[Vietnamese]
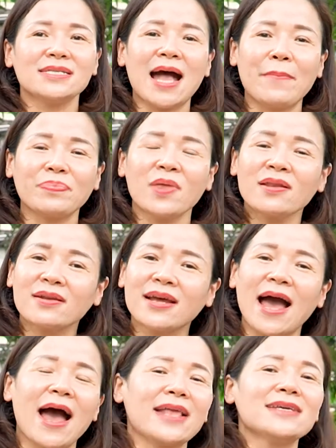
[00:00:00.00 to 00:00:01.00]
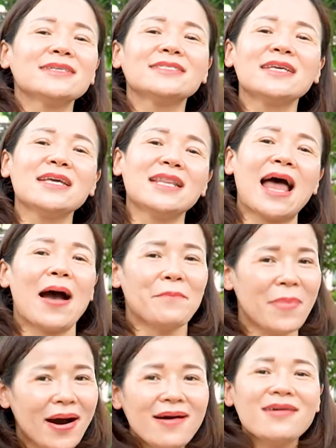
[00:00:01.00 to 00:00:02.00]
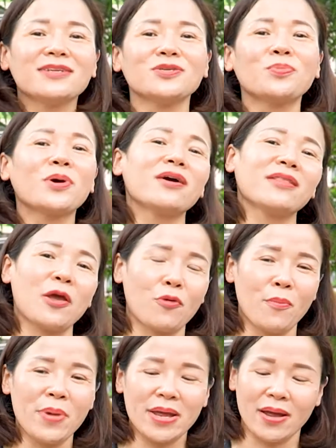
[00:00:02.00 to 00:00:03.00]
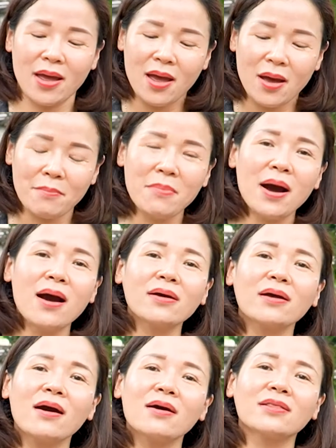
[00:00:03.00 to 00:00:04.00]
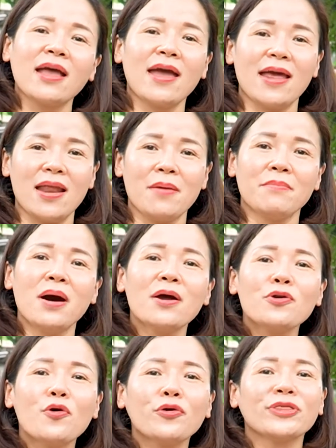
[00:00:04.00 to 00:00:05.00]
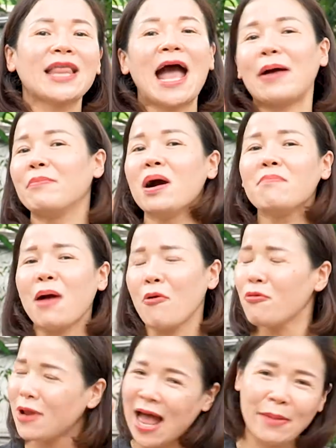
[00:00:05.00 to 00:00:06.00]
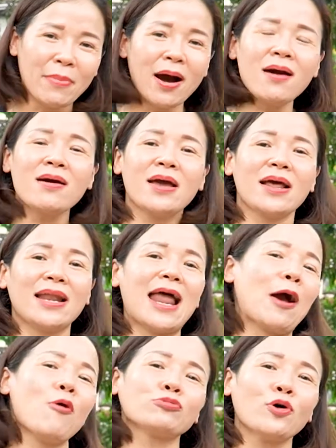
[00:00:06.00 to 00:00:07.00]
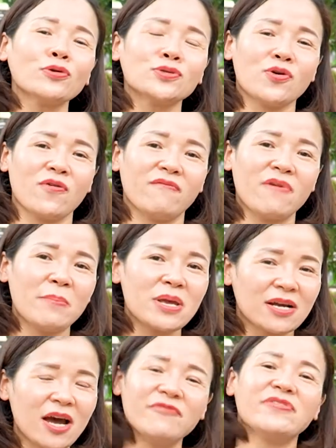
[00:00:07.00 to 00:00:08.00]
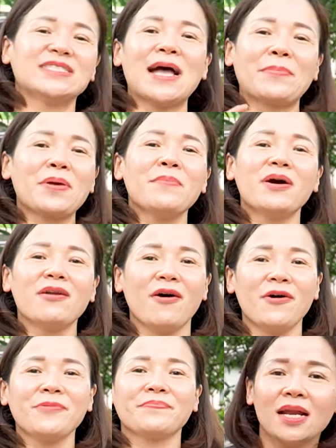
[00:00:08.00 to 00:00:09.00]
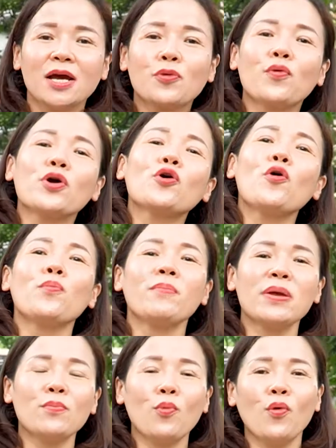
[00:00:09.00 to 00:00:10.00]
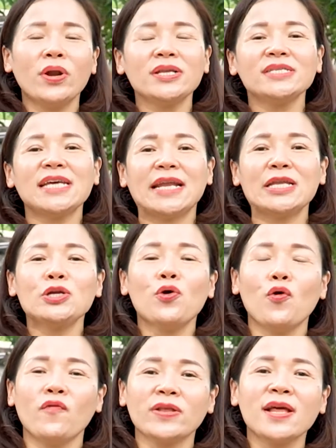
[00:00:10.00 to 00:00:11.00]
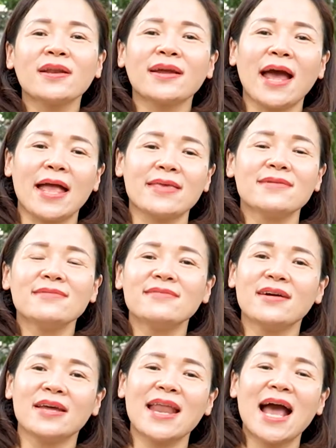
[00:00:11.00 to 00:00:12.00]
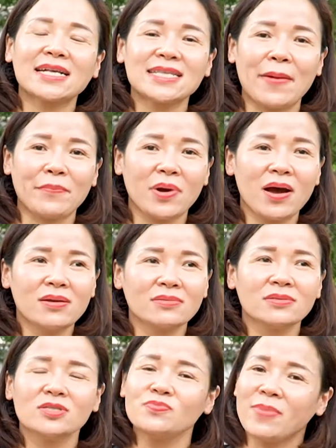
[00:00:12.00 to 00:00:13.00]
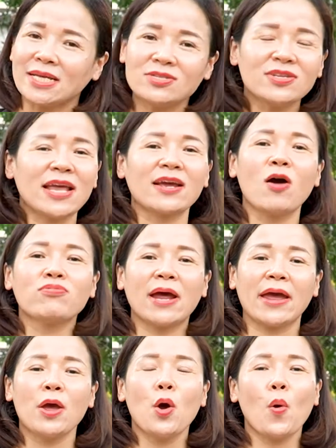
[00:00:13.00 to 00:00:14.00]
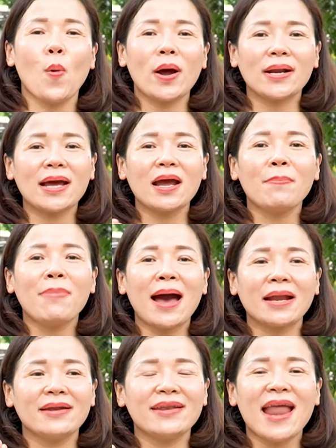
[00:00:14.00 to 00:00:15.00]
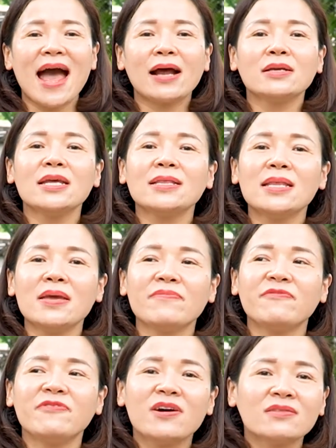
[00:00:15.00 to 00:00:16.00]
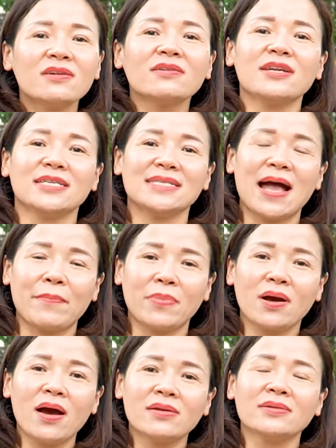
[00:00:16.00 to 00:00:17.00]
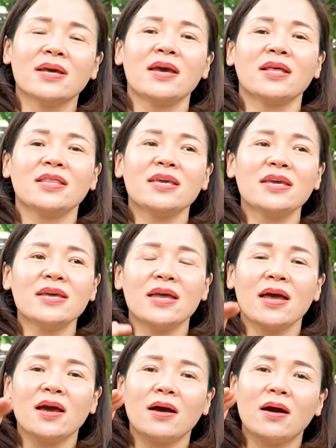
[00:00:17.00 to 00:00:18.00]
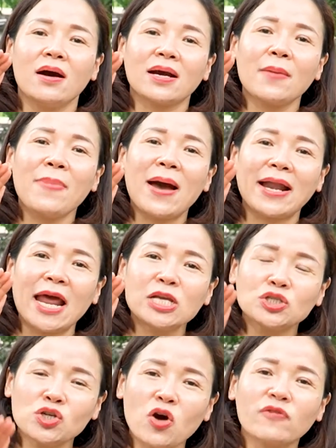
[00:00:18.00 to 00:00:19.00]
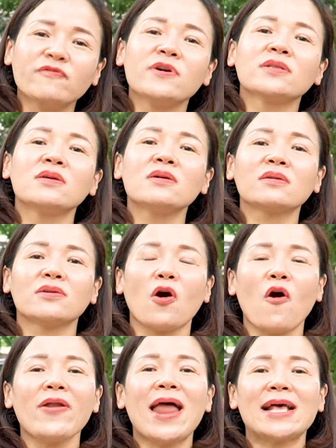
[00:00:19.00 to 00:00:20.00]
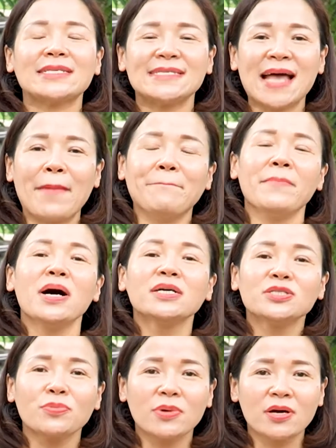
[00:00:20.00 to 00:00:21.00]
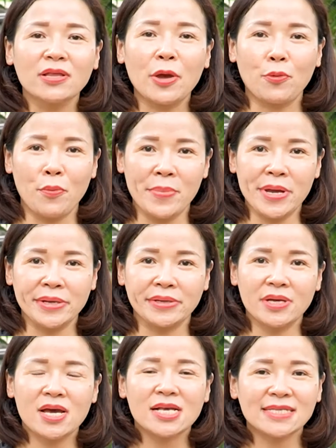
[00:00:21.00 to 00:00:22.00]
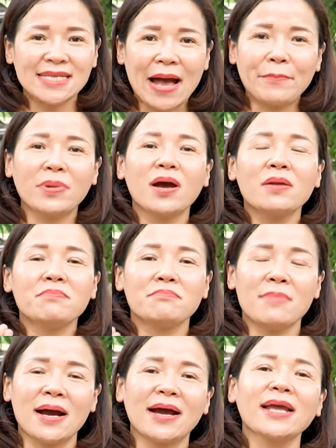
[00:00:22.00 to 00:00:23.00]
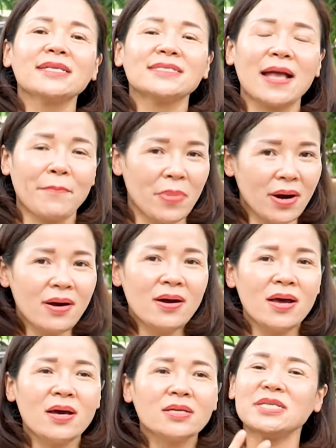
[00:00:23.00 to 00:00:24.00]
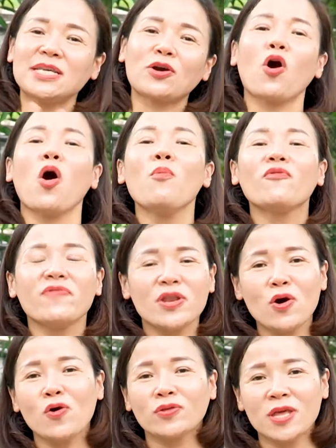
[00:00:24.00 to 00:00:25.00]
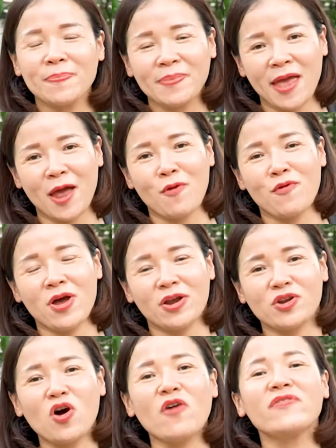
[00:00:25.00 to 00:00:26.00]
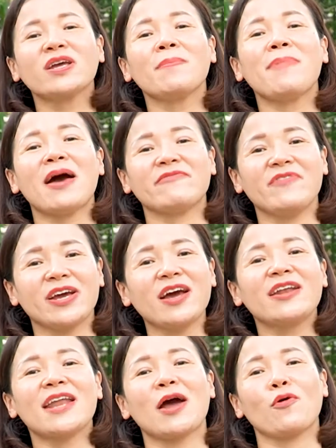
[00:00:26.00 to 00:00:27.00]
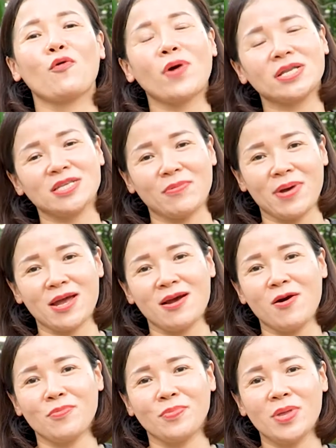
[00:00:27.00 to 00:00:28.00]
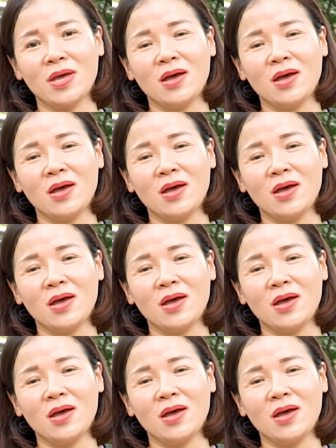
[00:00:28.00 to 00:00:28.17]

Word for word: giảm tất cả những gì là mỡ ở trong cơ thể của mình mỡ cơ thể này mỡ nội tạng mỡ máu là mỡ là không tốt rồi và mình cần phải giảm cái mỡ đó lời cuối cùng mình muốn nhắn nhủ với tất cả những người đang giảm cân mà chưa thành công này hoặc là các bạn đang đi tìm phương thức để giảm cân thì ờ, các bạn hãy chọn phương thức đó là giảm mỡ trong cơ thể của mình giảm cân bằng cách giảm mỡ. Mình sẽ có một video tiếp theo nói với các bạn về cân nặng có quan trọng hay không.